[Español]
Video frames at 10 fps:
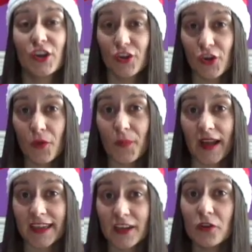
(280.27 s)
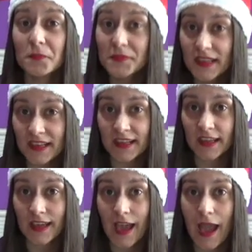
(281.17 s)
ropa que
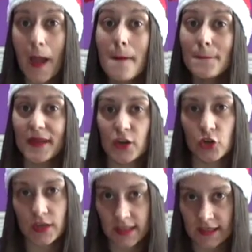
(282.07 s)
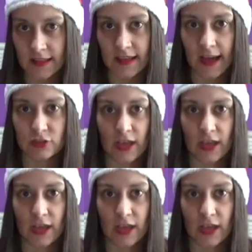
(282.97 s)
combine pero no idéntica,